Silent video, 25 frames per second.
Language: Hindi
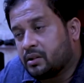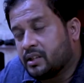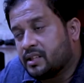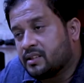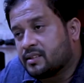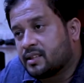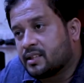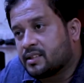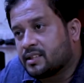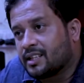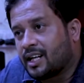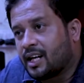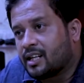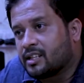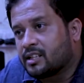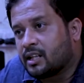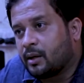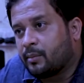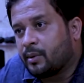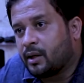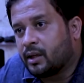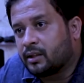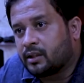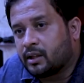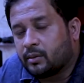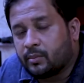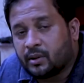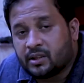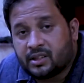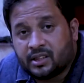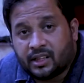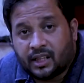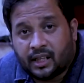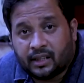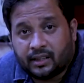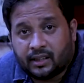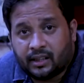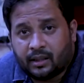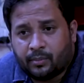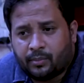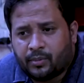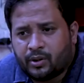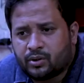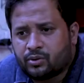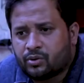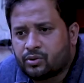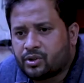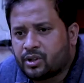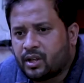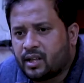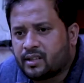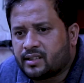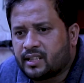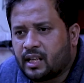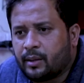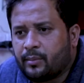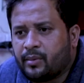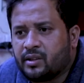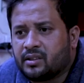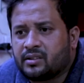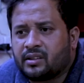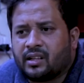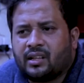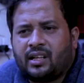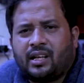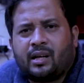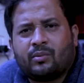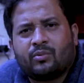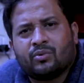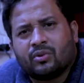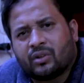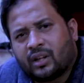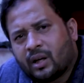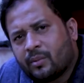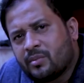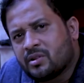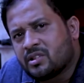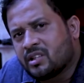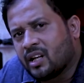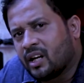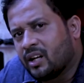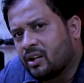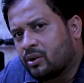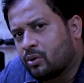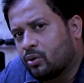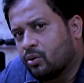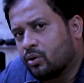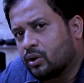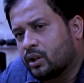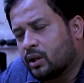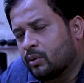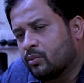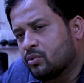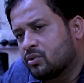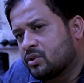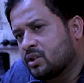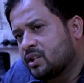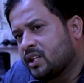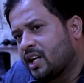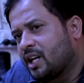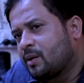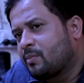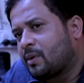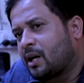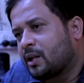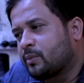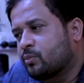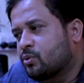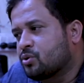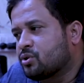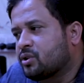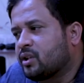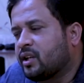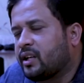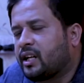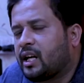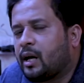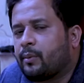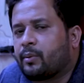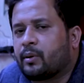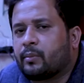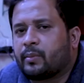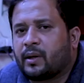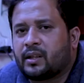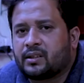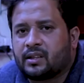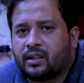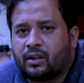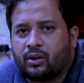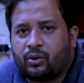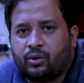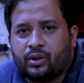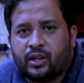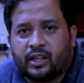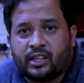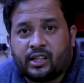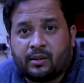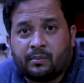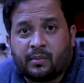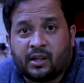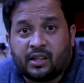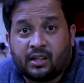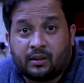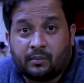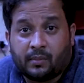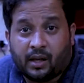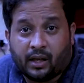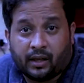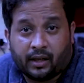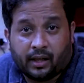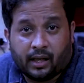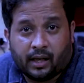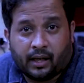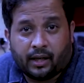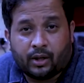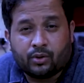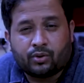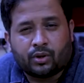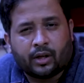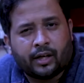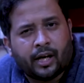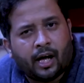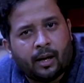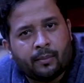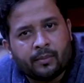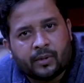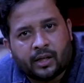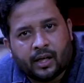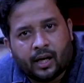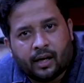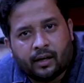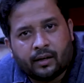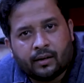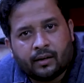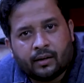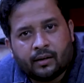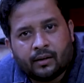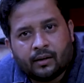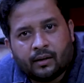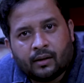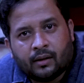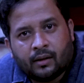तीन से चार जामियात के बच्चे आते हैं अपने सोशल असाइनमेंट्स के लिए हम उनके भी जहन खोलते हैं उनसे यही बात पूछते हैं कि आपके पास अगर कोई यतीम मदद मांगने आ रहा है उसका नाम क्या है